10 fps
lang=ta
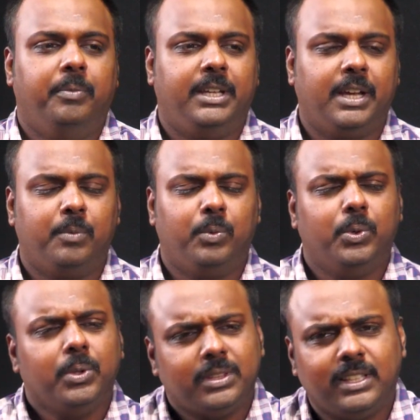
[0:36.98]
மிக
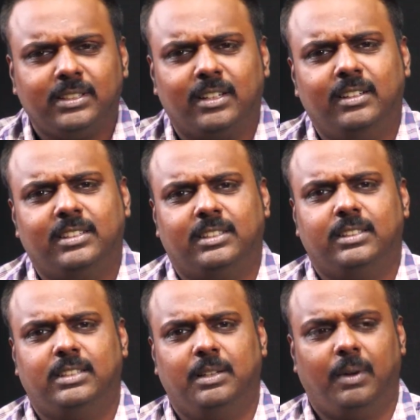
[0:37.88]
மூத்த ஜேர்னலிஸ்ட்
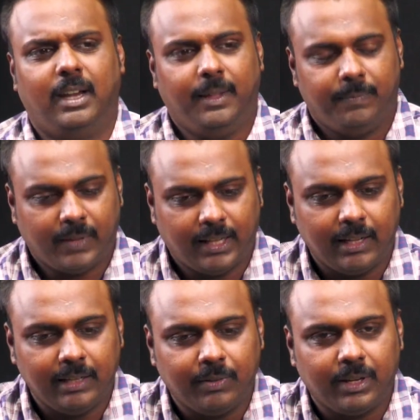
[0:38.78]
சினிமாவில்
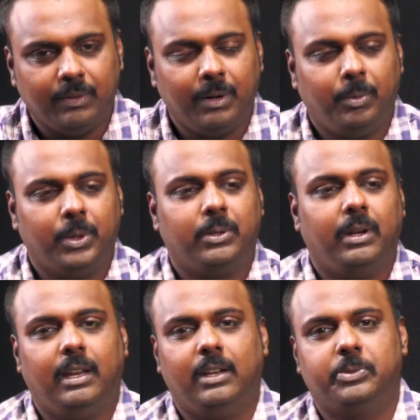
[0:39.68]
அதாவது இவர் இவரை
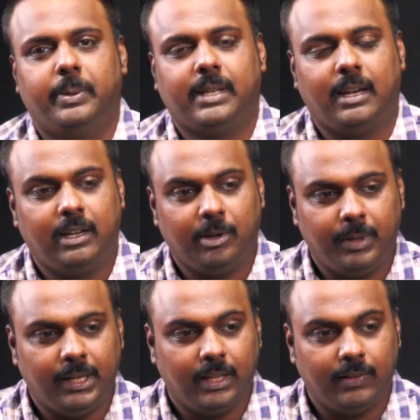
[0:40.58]
பொறுத்தவரை என்ன ஸ்பெஷாலிட்டி
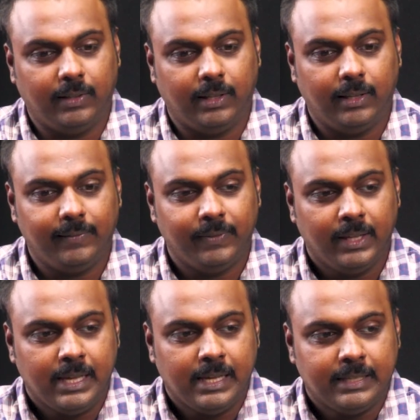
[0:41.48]
அப்படின்னா வந்து
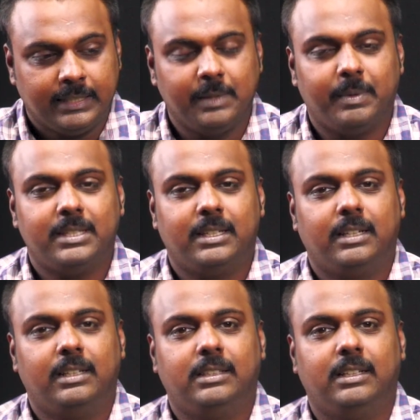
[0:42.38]
சினிமா ஜ
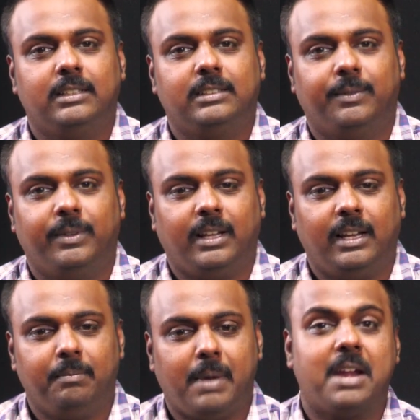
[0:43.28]

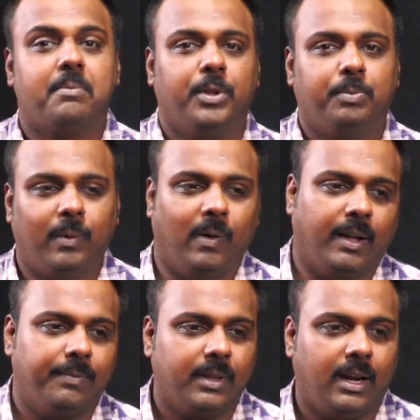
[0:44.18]
ஜேர்னலிசம்னாலே பேட் மவுத் பண்ணுவாங்க
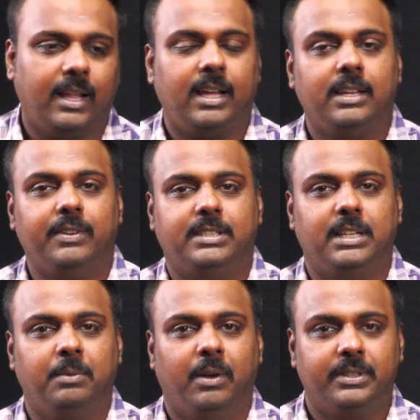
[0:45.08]
ஆனால் இவர்
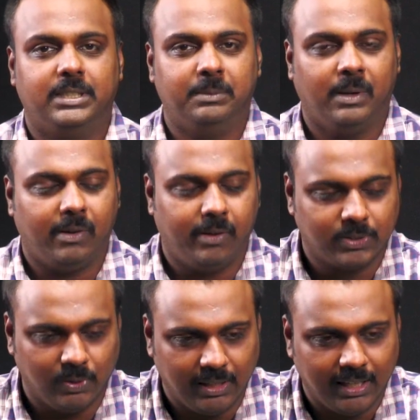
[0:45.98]
சினிமாவை சினிமாவாக
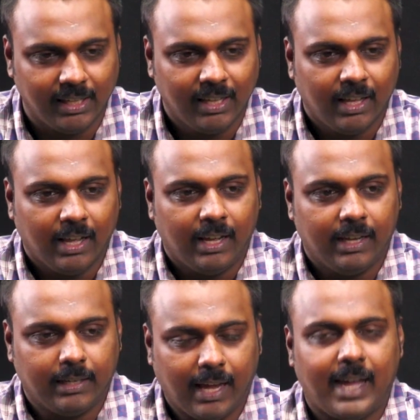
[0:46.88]
சொல்லி
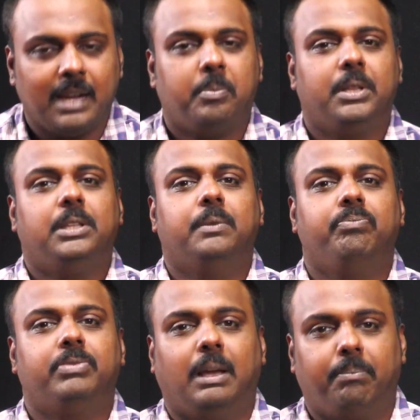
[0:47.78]
யாரை பற்றியும்
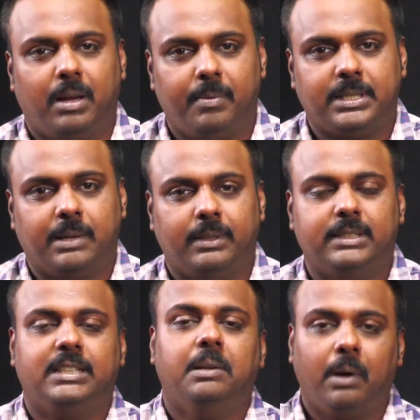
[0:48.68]
தப்பாக பேசாமல்
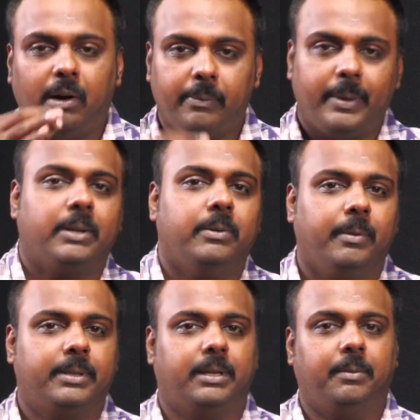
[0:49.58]
அந்த சினிமாவை மட்டும்
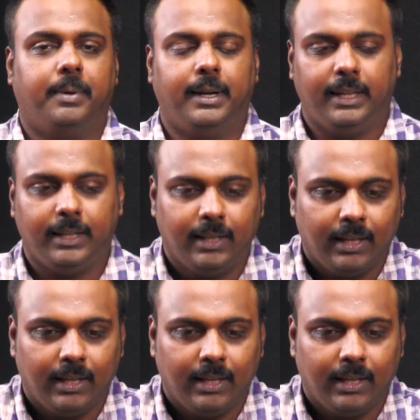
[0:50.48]
விமர்சனம் பண்ணி